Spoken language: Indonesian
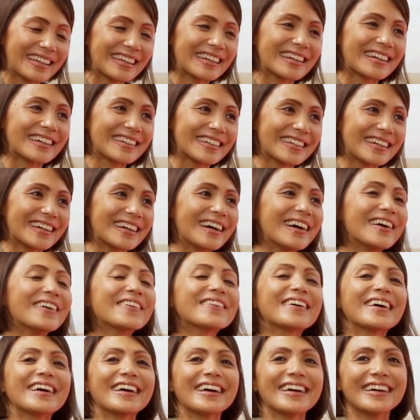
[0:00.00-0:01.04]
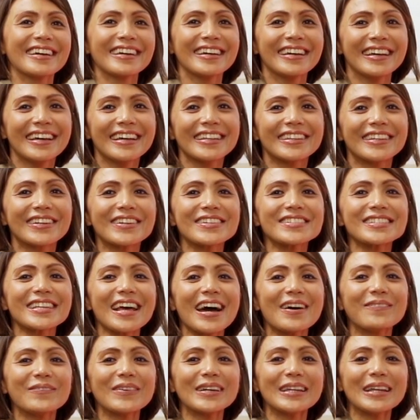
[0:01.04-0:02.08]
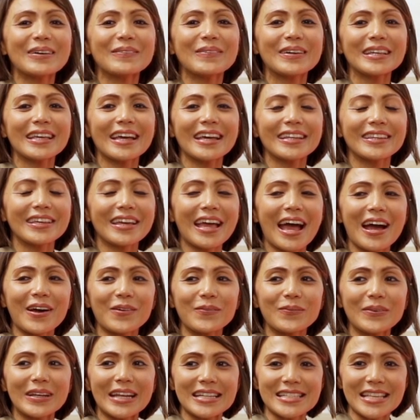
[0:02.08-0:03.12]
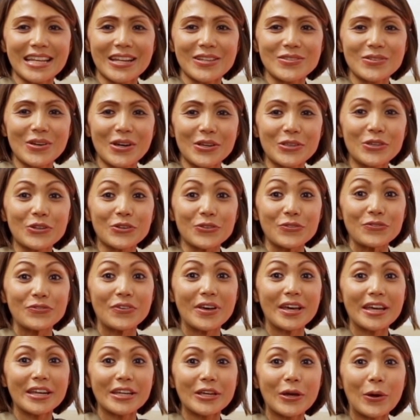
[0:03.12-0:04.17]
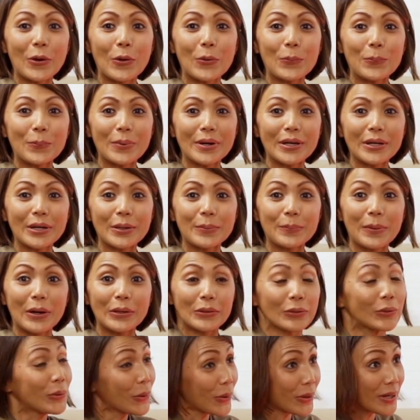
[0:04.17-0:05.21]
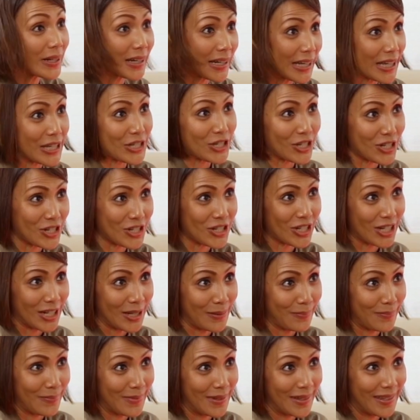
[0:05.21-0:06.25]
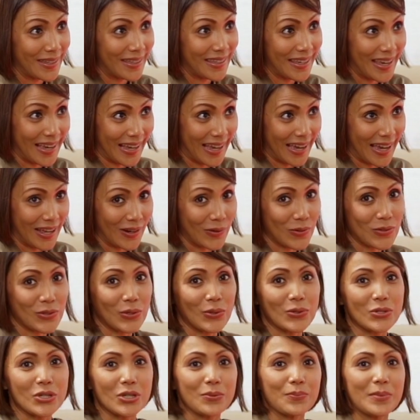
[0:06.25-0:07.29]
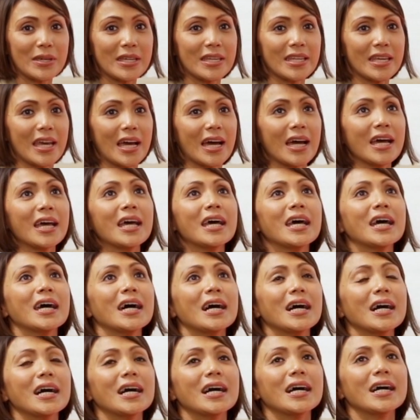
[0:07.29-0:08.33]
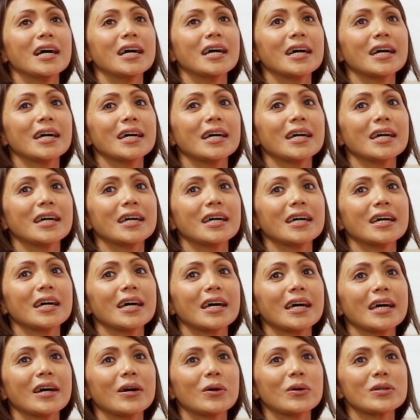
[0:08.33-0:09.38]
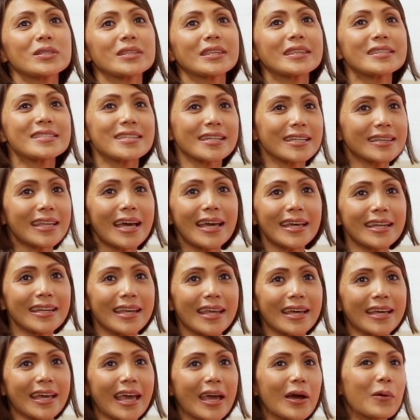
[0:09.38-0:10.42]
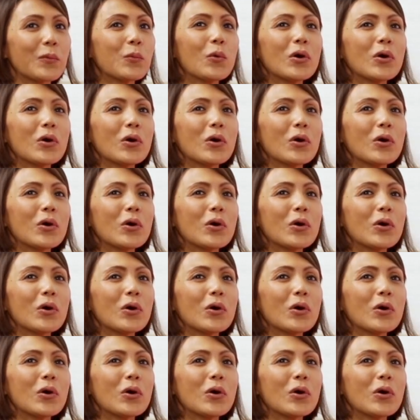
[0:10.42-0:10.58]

Iya, yeah, iya, yeah, oke. Okay. Terus apa namanya, itu aku penasaran juga, you're very open about your relationship. Ya kan, on social media. Uh, ceritain deh kayak